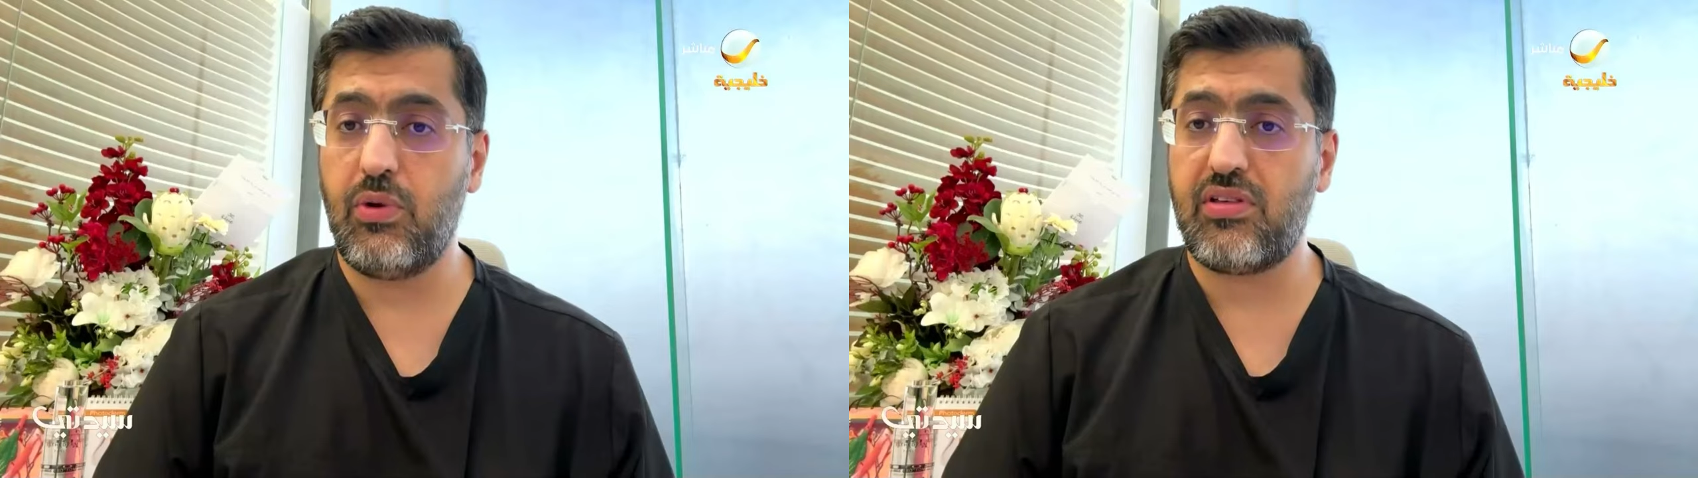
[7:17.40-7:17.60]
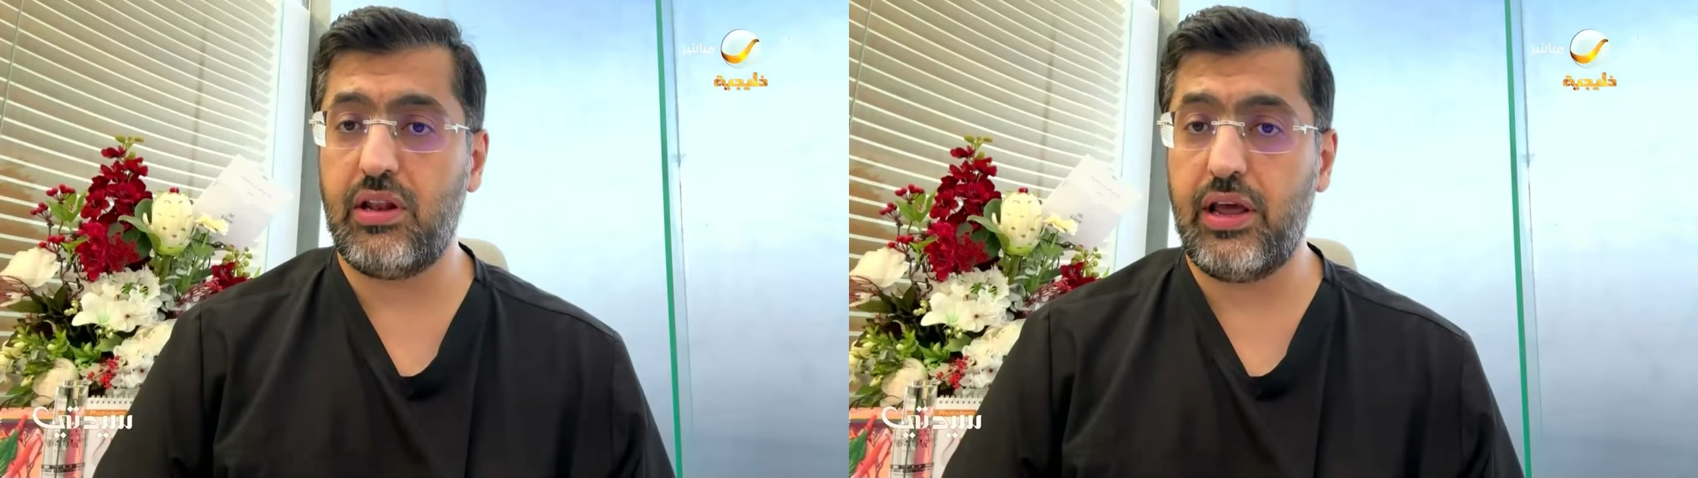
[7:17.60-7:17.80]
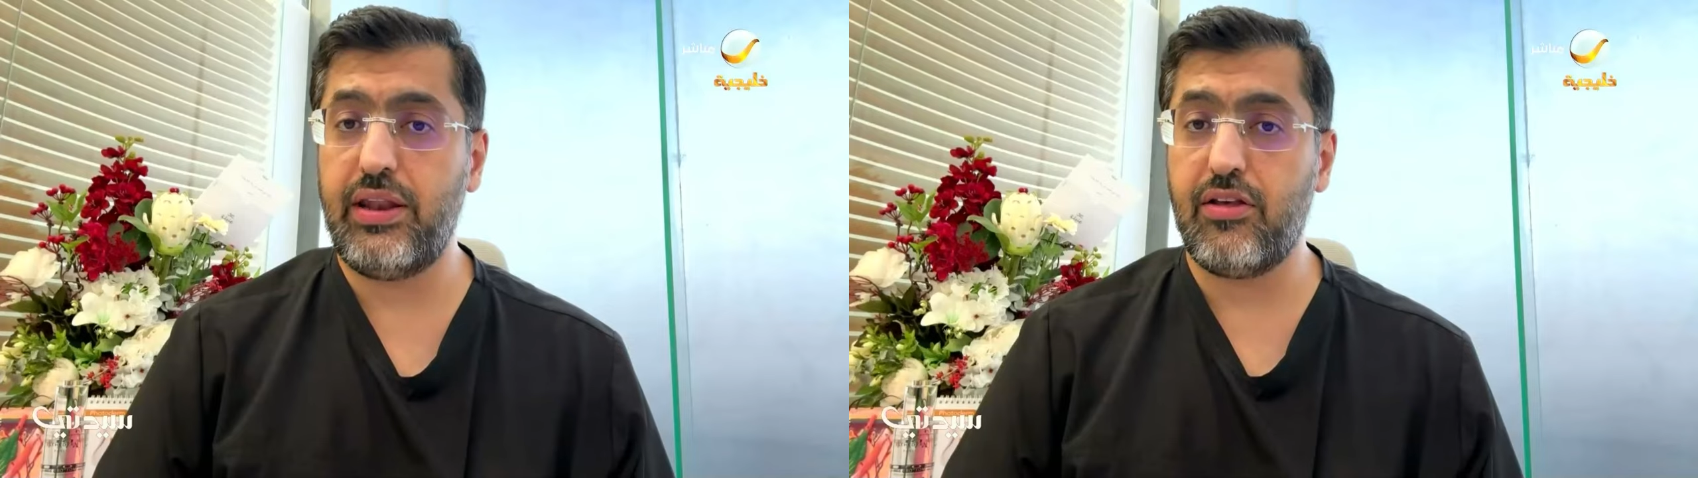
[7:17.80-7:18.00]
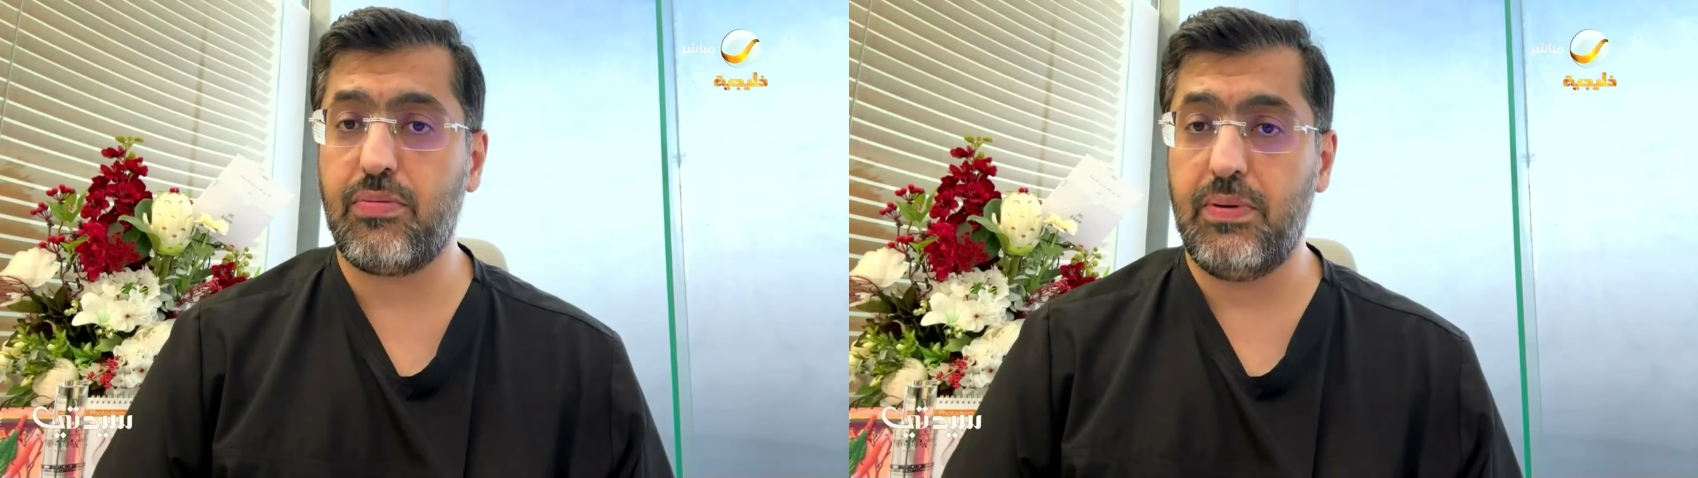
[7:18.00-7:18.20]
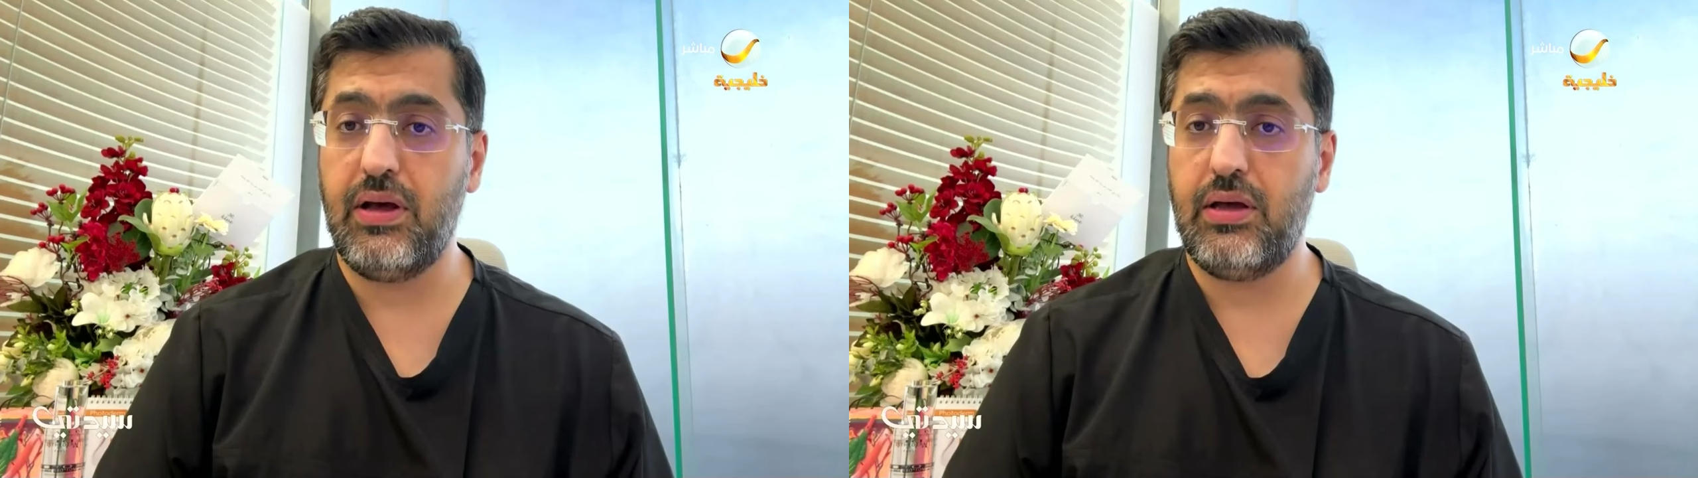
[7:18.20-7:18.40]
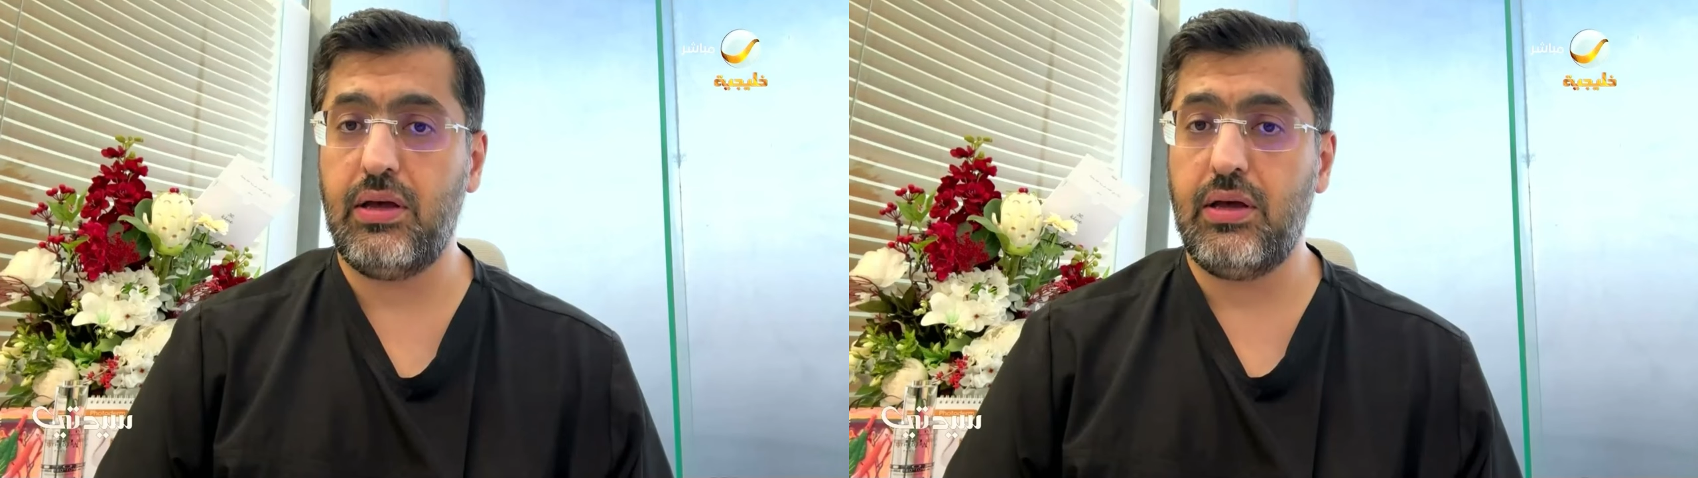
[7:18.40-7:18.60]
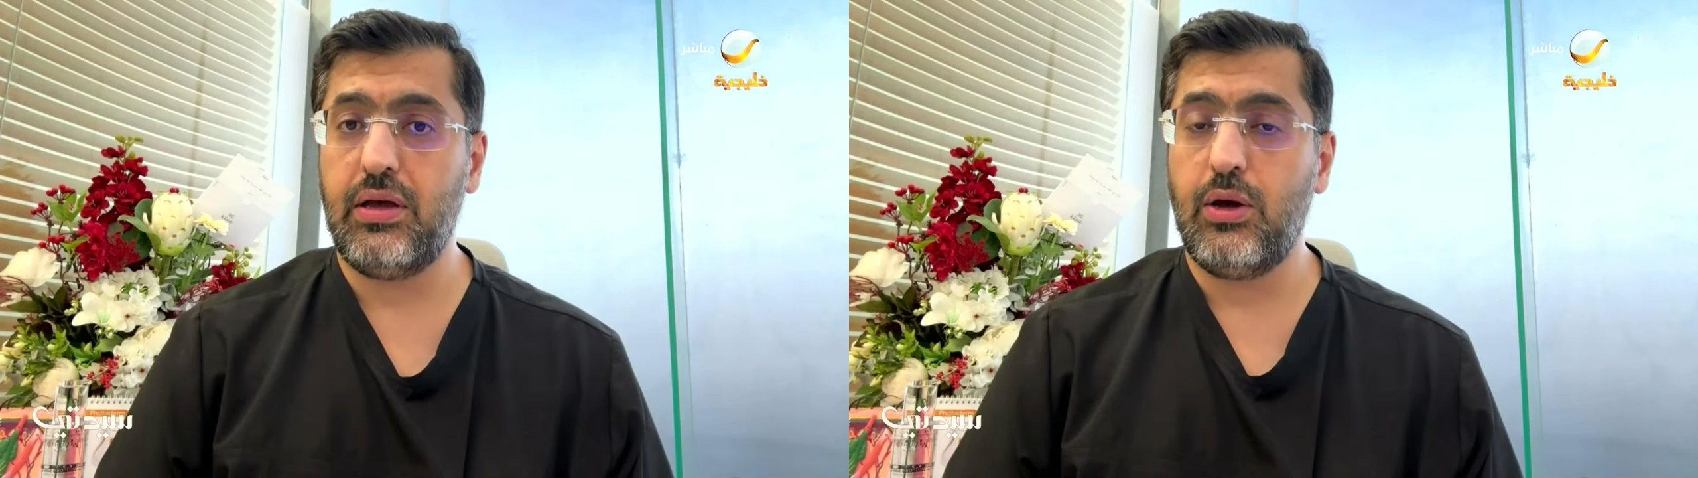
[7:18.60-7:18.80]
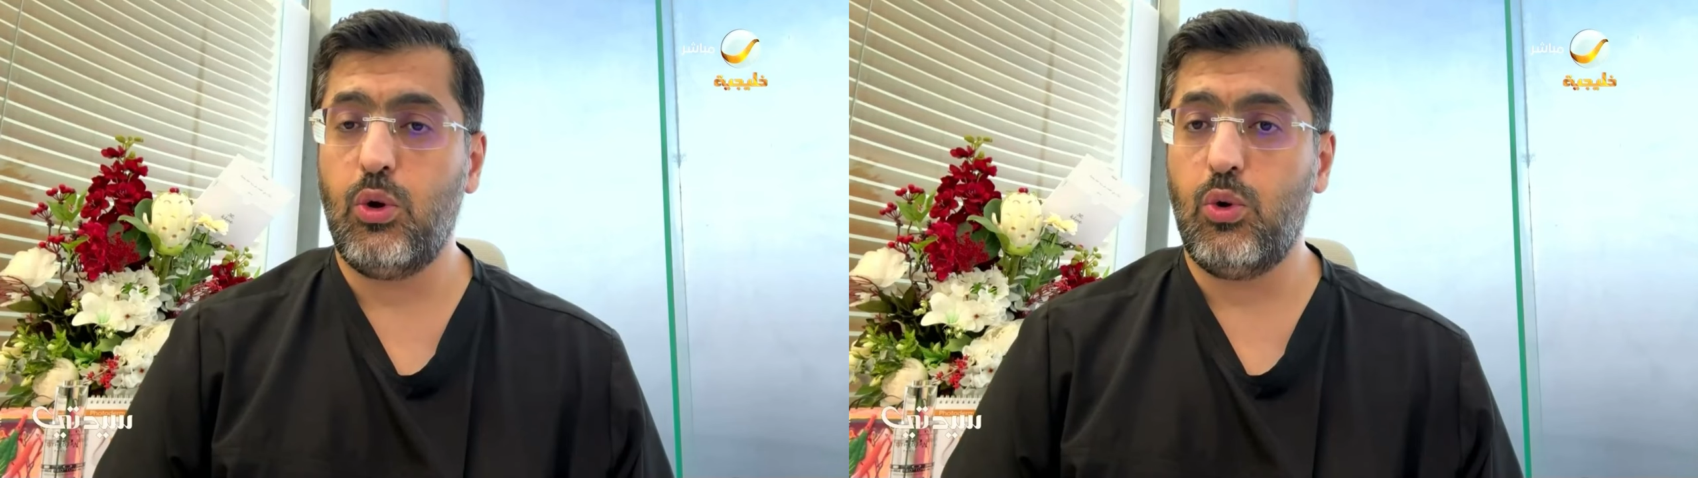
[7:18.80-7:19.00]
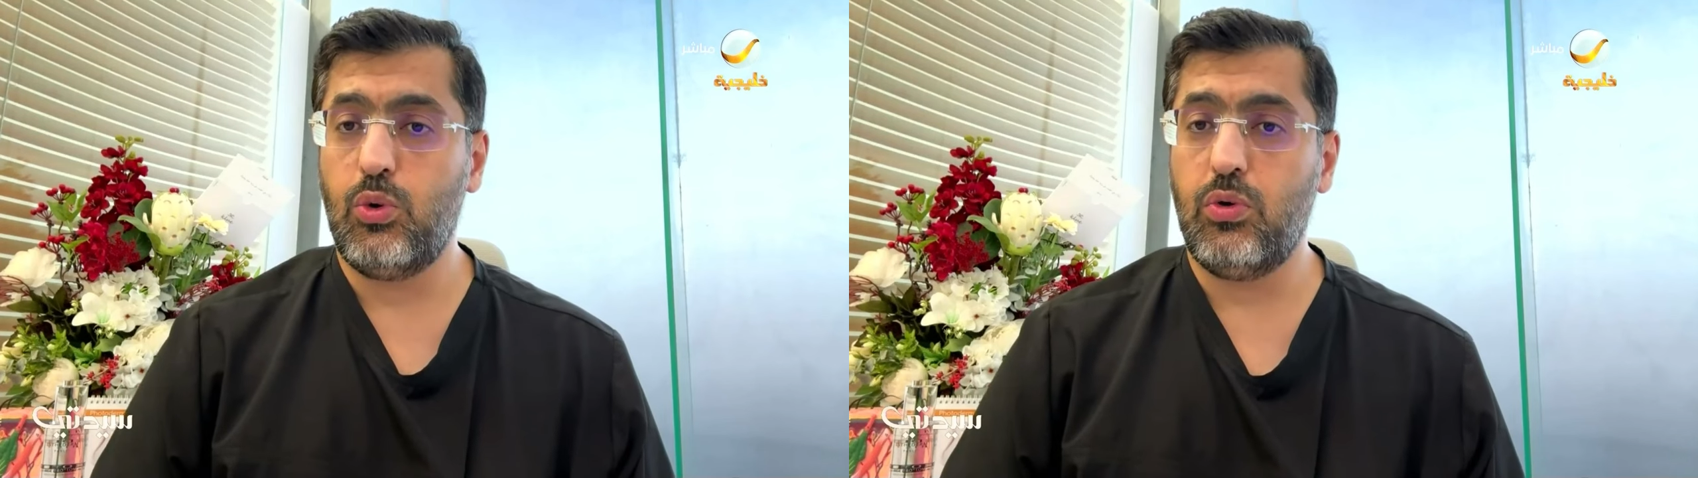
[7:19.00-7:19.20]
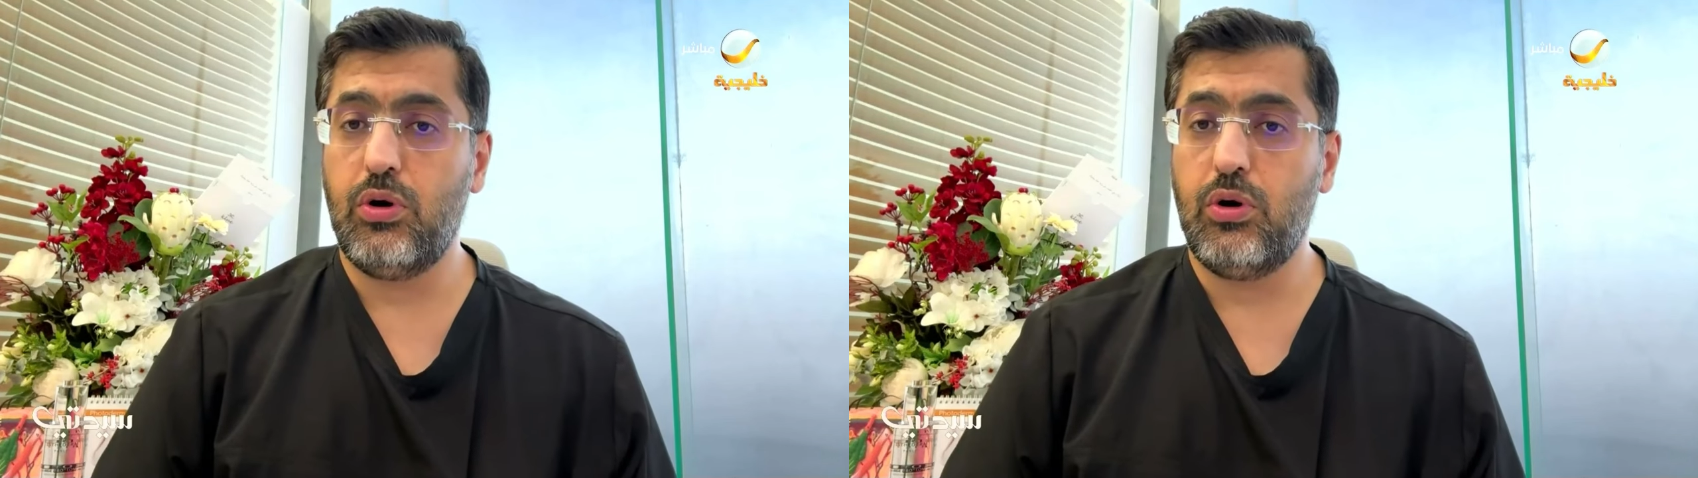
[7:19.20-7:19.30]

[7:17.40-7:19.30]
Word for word: وصل لهالنسبه آه،